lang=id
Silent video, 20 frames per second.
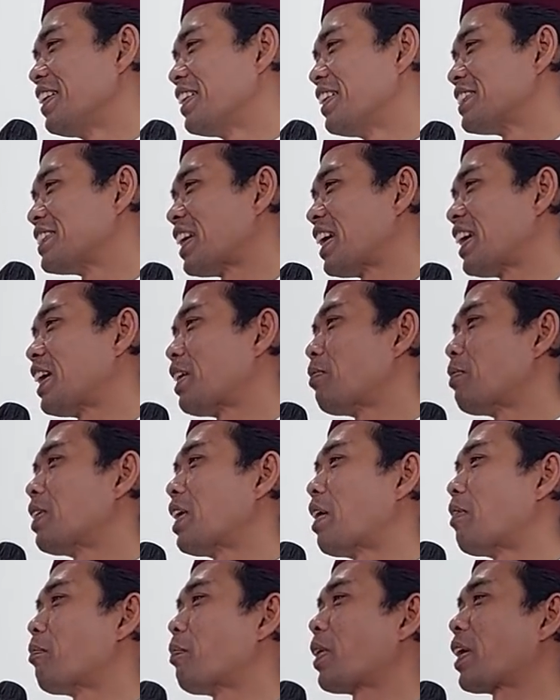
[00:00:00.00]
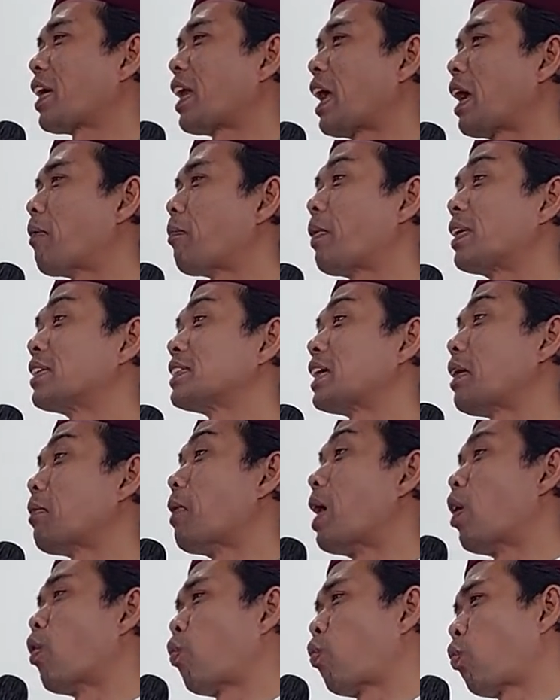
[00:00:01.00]
Saya menyampaikan apa yang saya
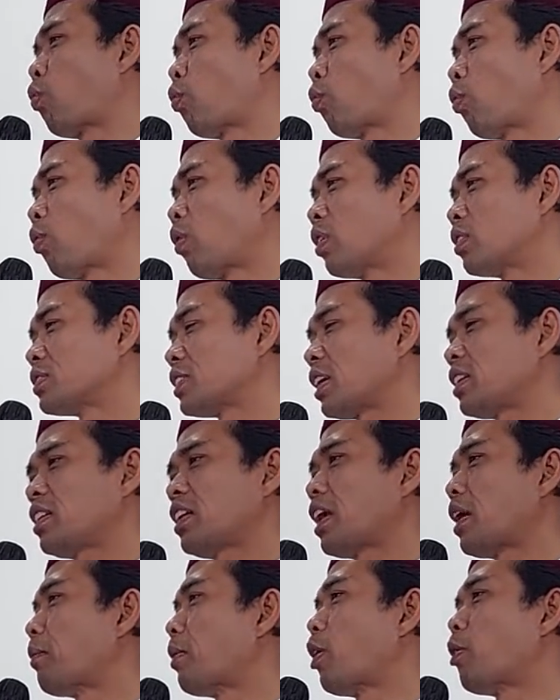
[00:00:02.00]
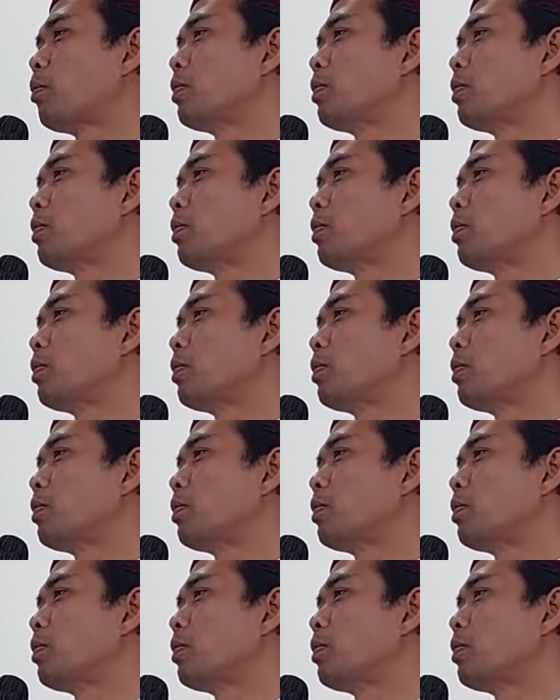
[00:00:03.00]
mau. Saya tidak mau